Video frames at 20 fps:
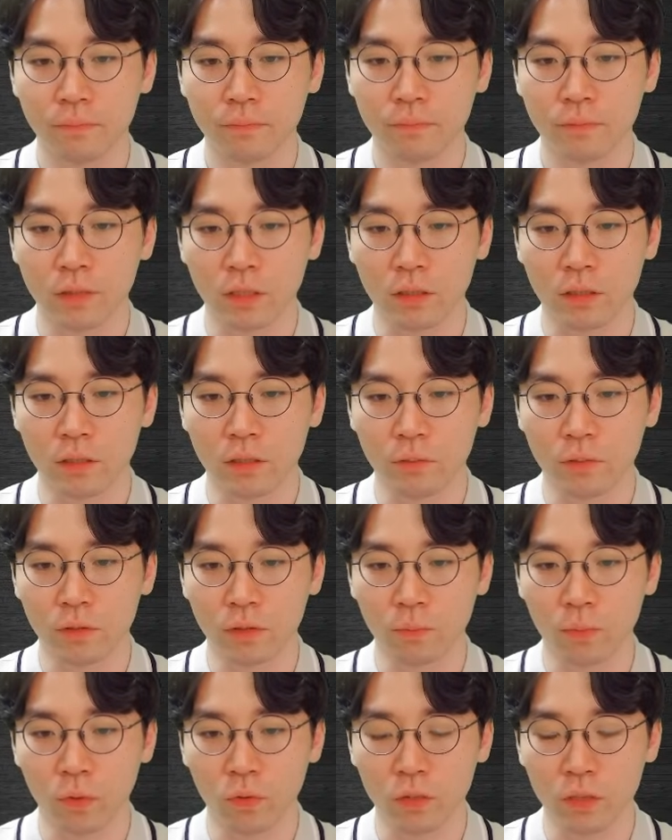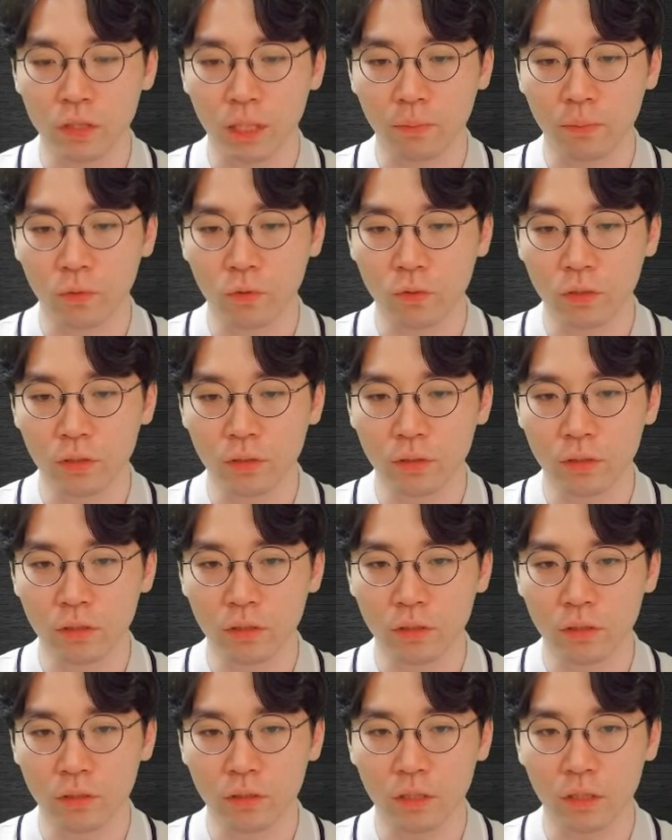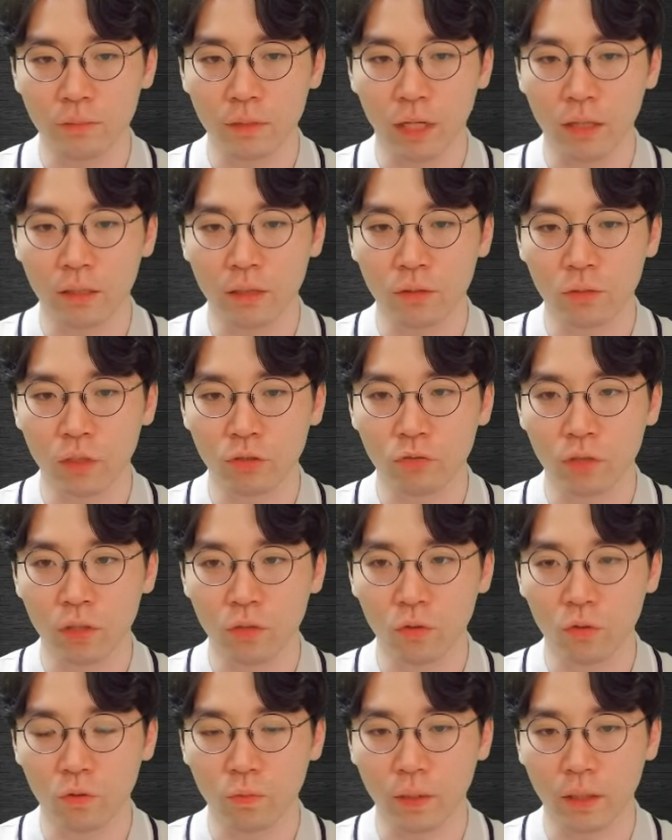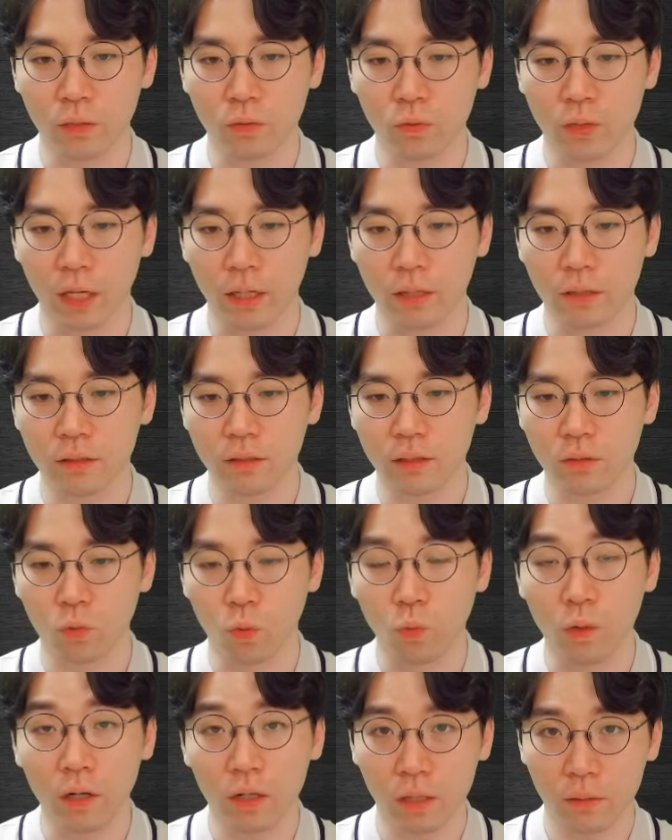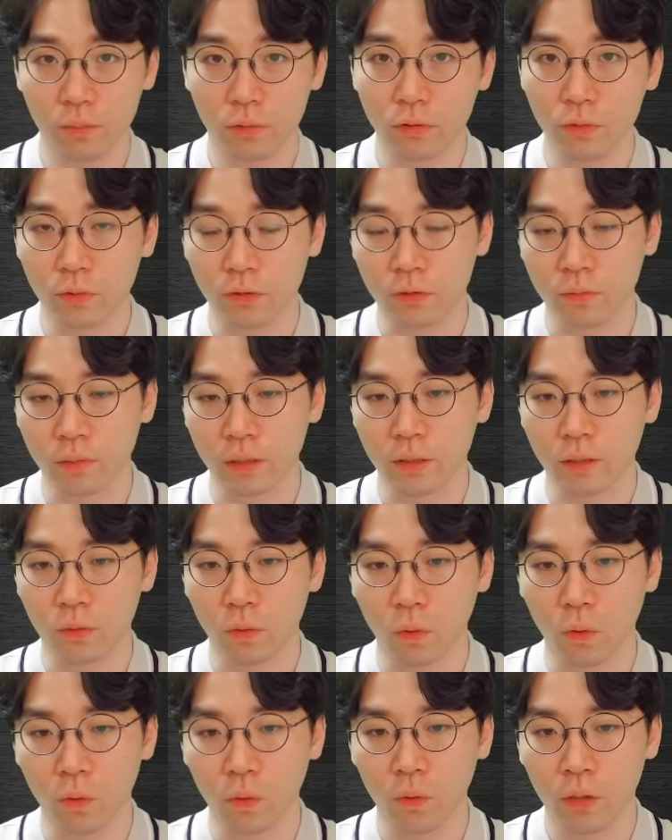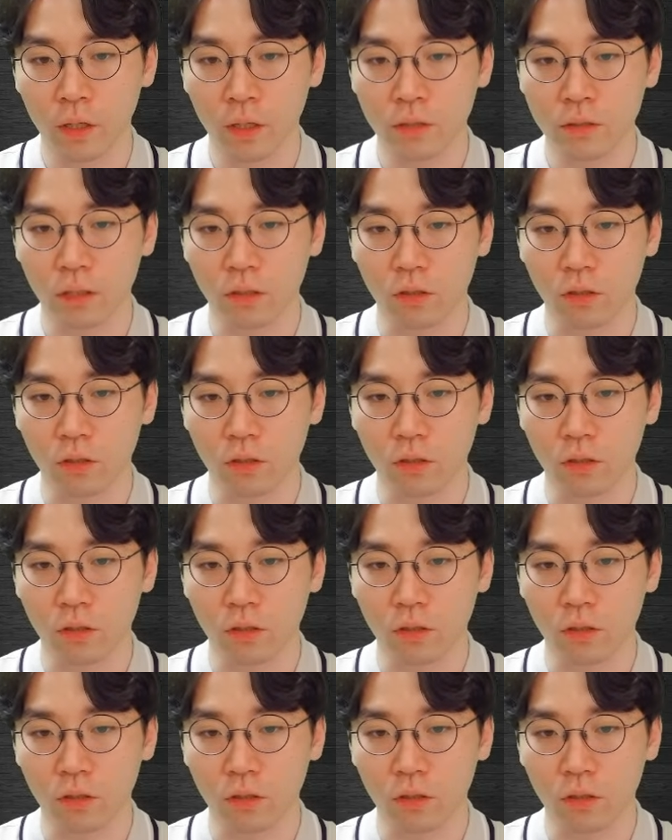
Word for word: 자, 지금은 이 폰을 잡고서는 그 다음 나이트를 회수하려고 봐도 나이트가 도망가 버리면 그만이고 자,